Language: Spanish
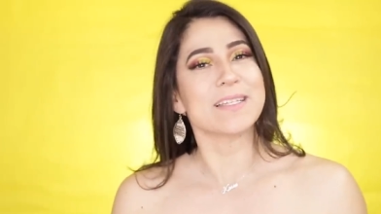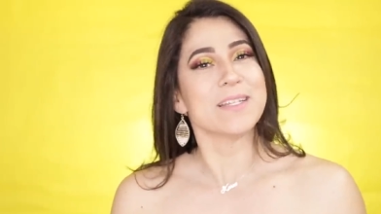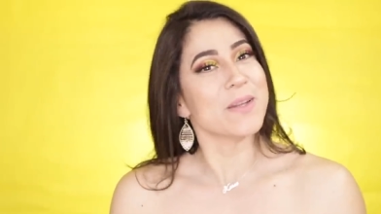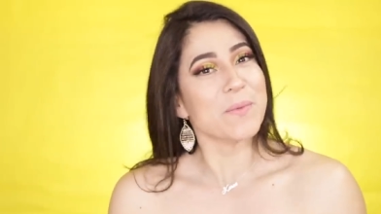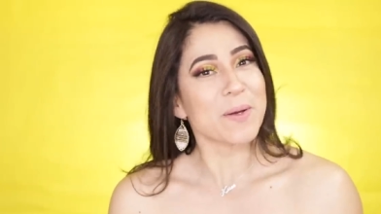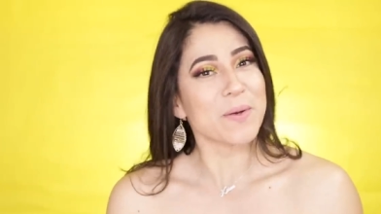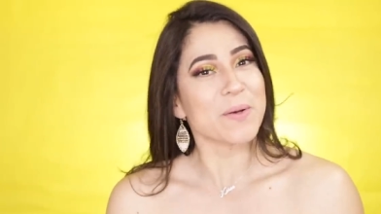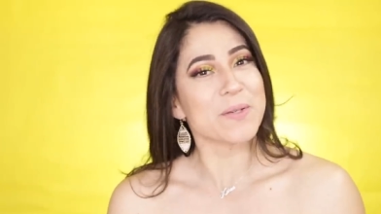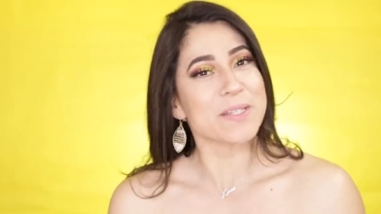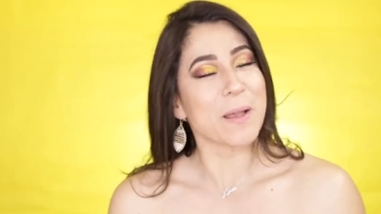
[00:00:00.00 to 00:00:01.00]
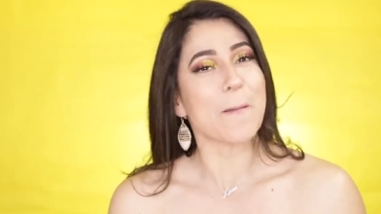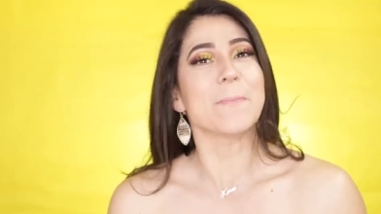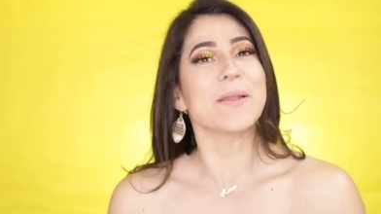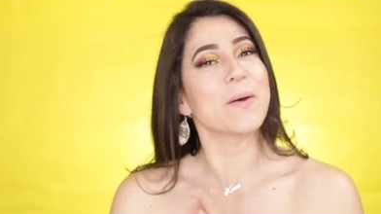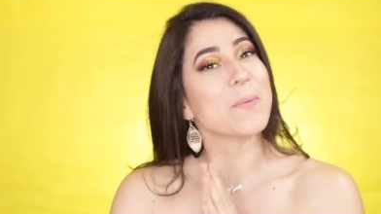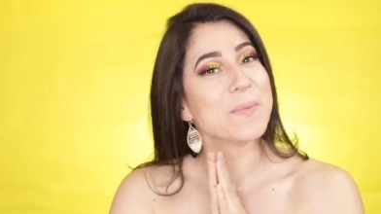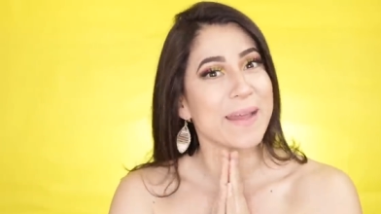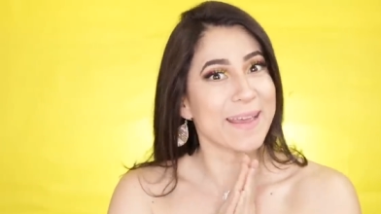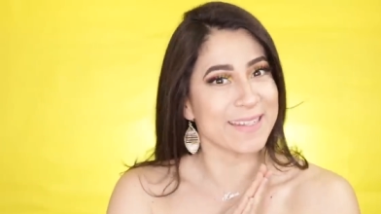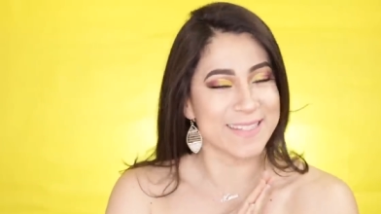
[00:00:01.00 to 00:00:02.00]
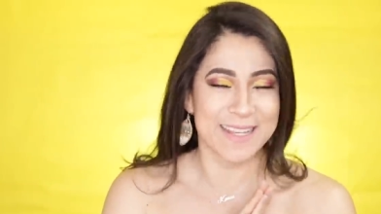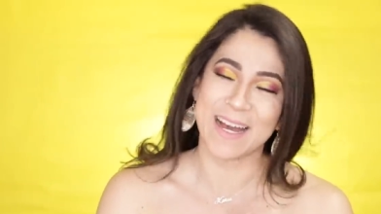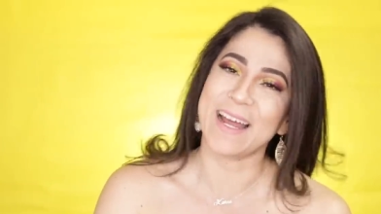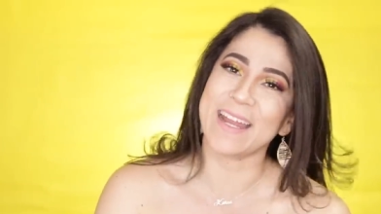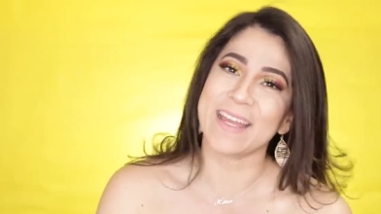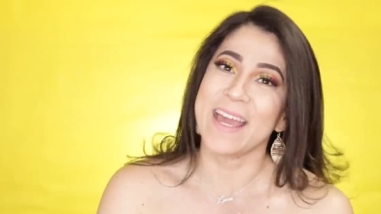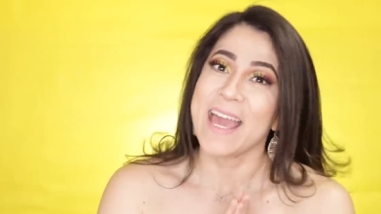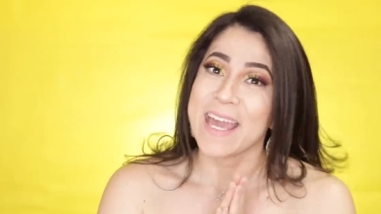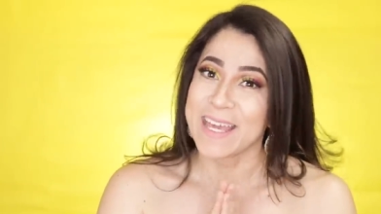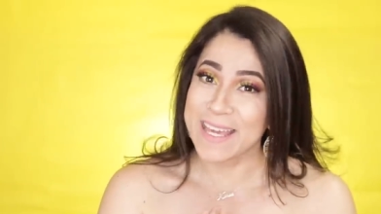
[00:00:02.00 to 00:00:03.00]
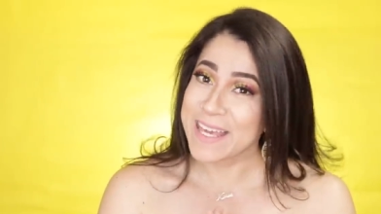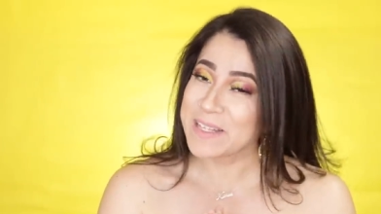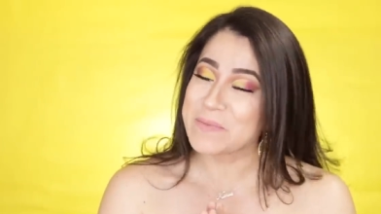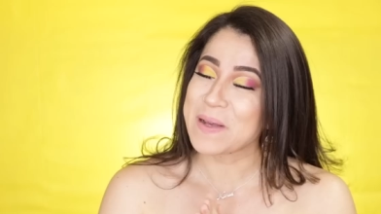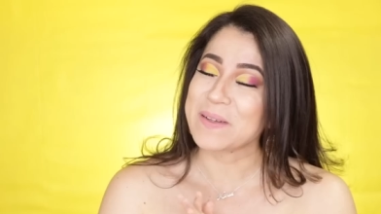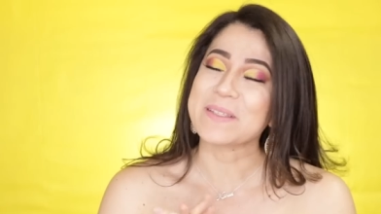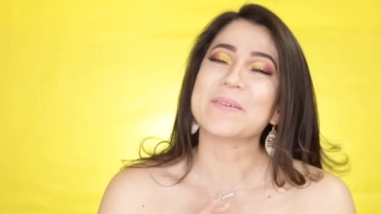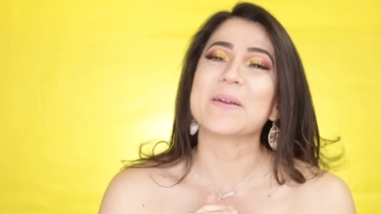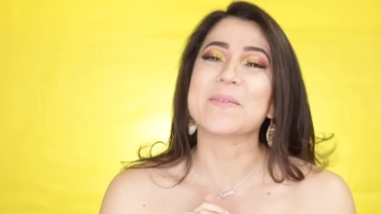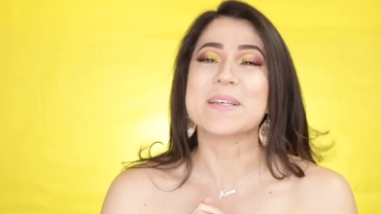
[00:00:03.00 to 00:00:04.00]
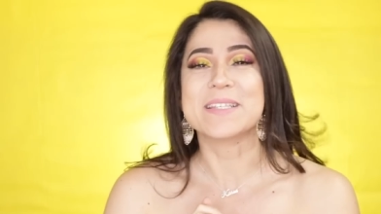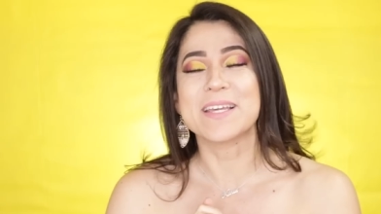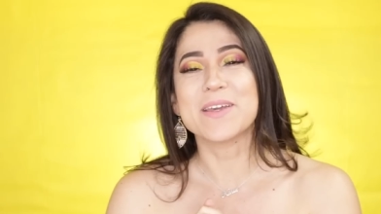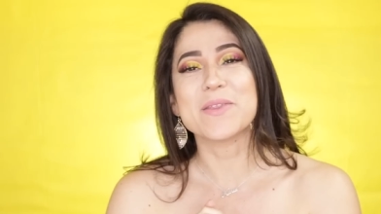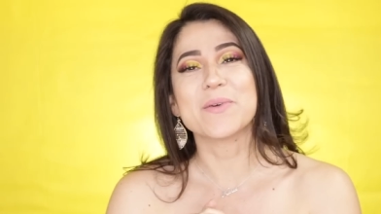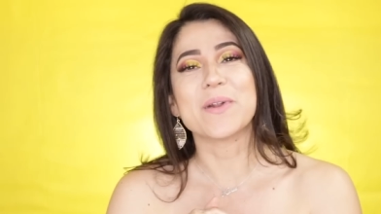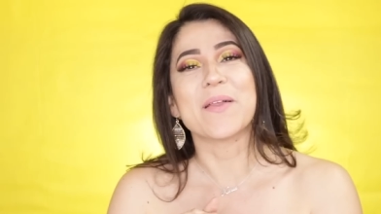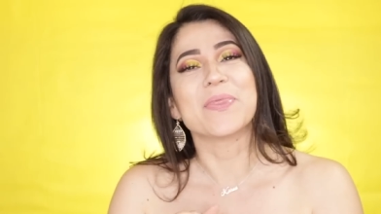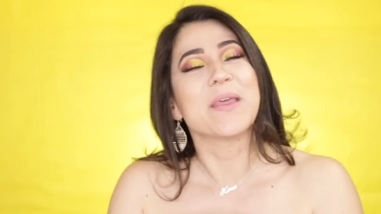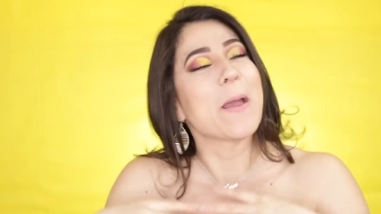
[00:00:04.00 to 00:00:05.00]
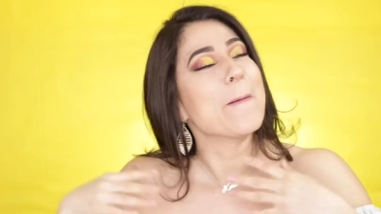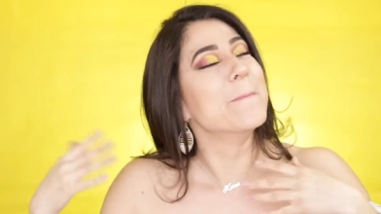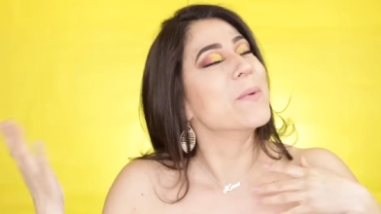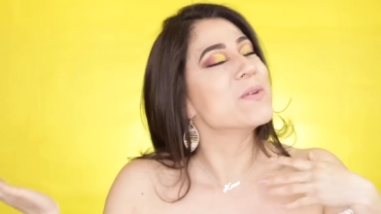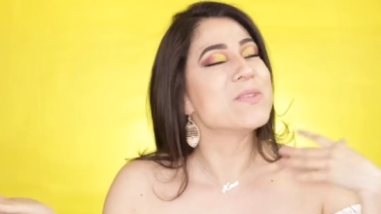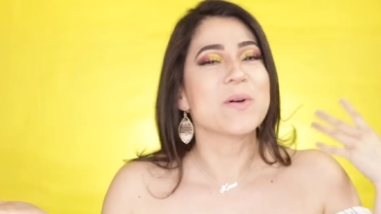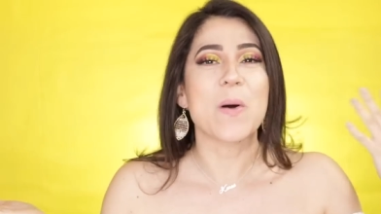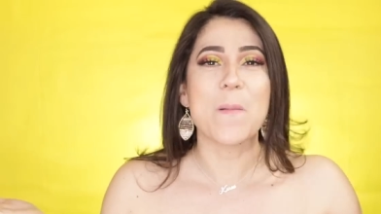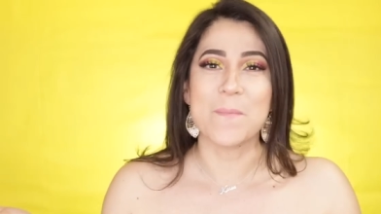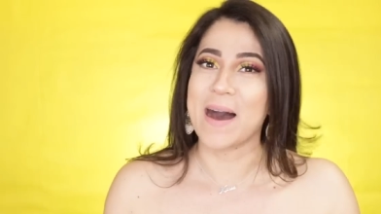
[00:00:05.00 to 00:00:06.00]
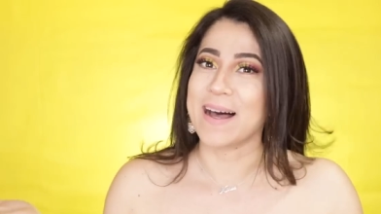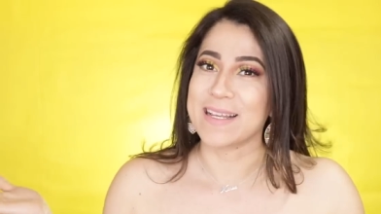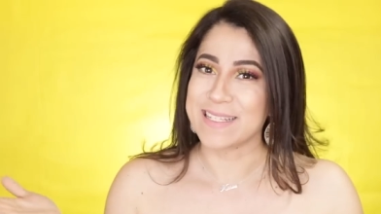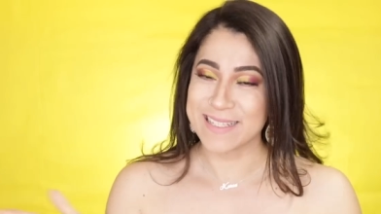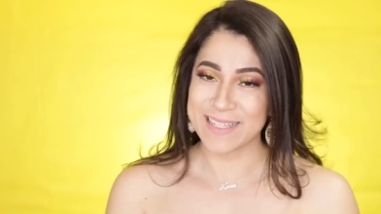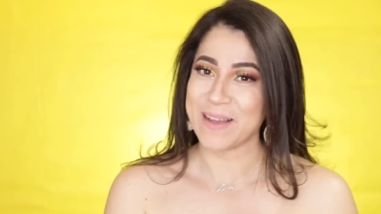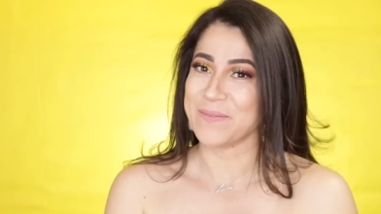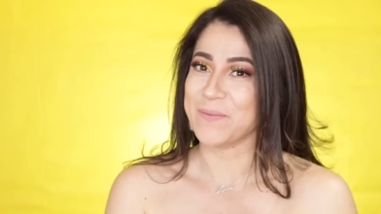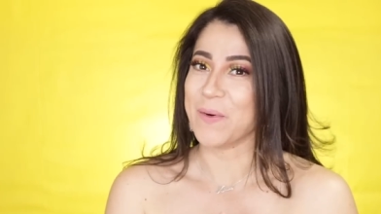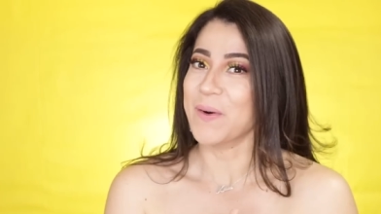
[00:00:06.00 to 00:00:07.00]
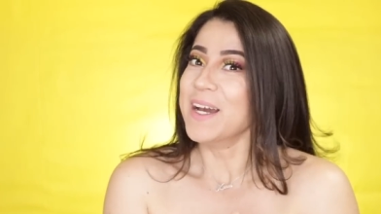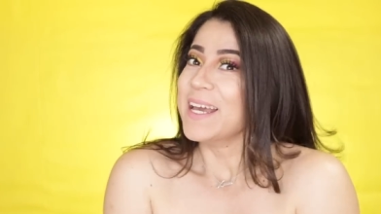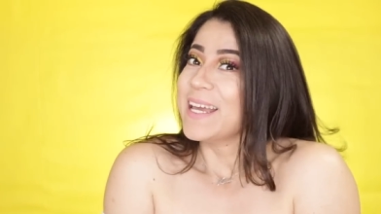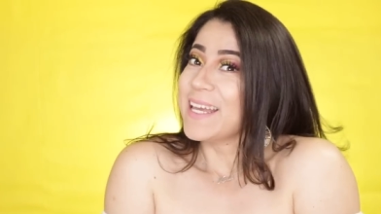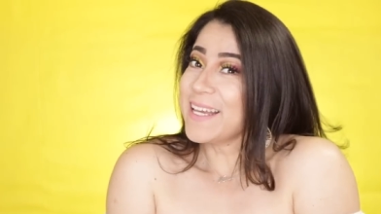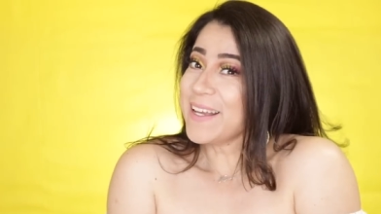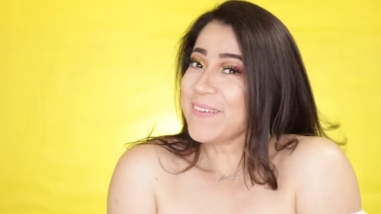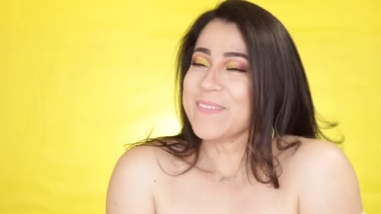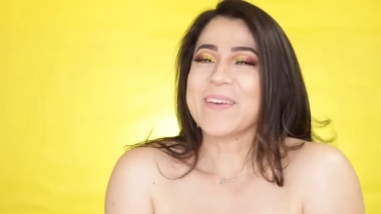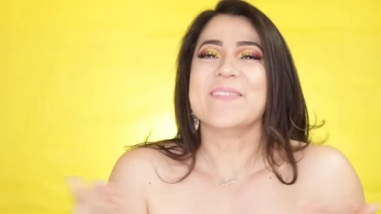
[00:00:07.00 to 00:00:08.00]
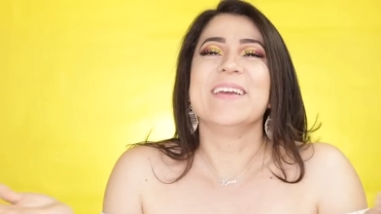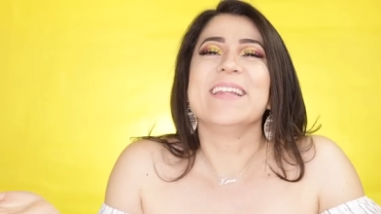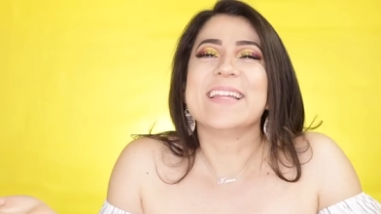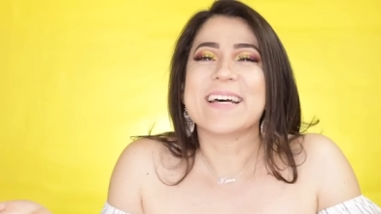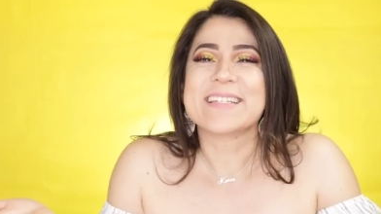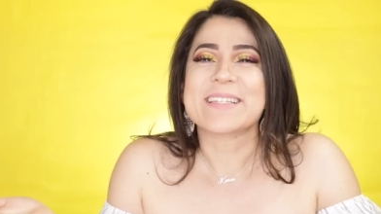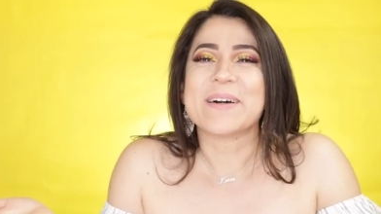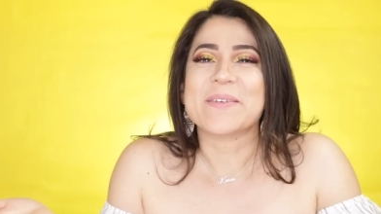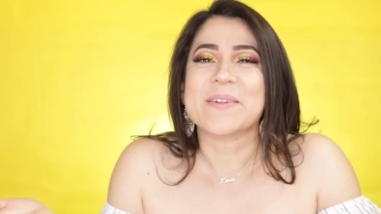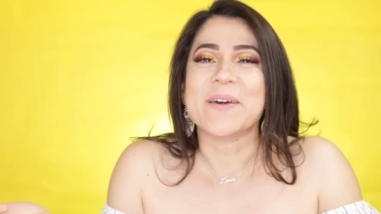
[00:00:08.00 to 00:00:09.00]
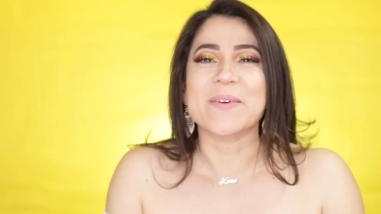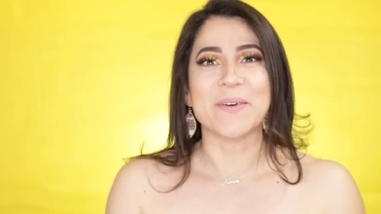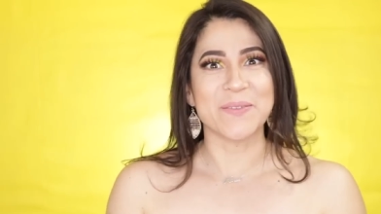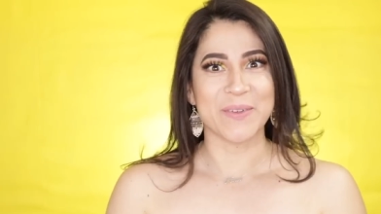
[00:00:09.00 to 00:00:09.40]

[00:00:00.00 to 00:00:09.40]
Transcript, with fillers: Si no me conocen, mi nombre es Karen y espero llamarme así durante mucho más tiempo y bienvenidas a un nuevo